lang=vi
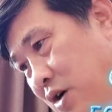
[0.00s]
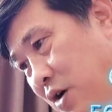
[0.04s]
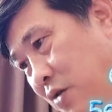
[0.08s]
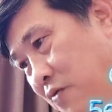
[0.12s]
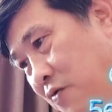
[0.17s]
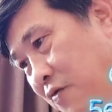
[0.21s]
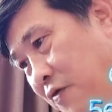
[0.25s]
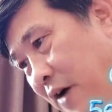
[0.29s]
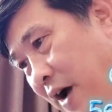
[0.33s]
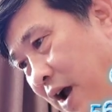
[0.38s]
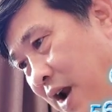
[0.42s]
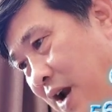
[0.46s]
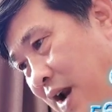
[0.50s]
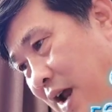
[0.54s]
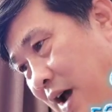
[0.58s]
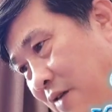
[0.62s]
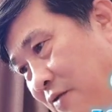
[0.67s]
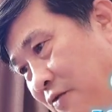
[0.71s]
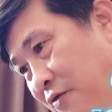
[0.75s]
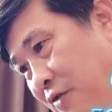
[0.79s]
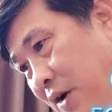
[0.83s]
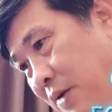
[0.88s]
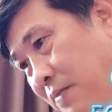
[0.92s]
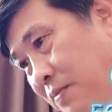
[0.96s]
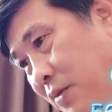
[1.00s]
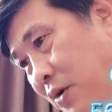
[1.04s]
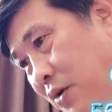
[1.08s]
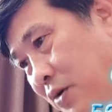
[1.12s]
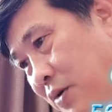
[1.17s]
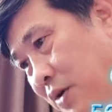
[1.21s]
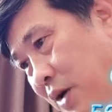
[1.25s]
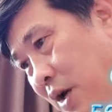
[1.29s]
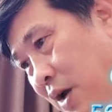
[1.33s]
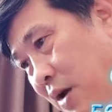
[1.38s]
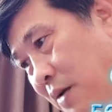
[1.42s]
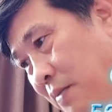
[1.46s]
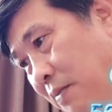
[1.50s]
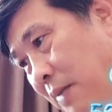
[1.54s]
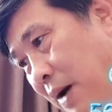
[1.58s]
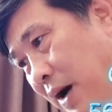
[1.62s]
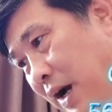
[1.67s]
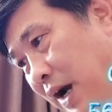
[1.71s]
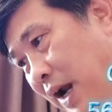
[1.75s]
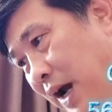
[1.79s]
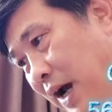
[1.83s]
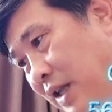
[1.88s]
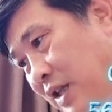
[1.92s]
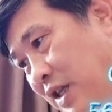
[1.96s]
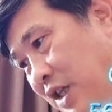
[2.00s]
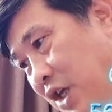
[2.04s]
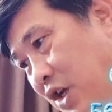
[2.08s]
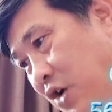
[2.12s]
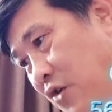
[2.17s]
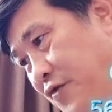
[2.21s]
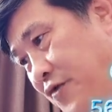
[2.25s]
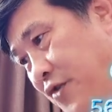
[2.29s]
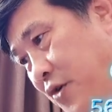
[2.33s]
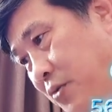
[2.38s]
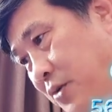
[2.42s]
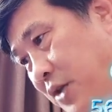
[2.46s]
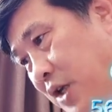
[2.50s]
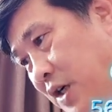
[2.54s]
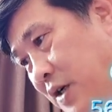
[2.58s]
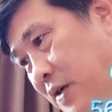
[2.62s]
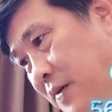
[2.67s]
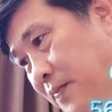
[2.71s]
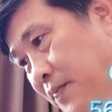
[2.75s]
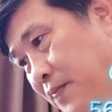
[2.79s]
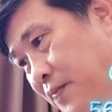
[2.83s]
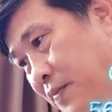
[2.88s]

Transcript: không phải là Phật môn mà là tiểu phụng tử.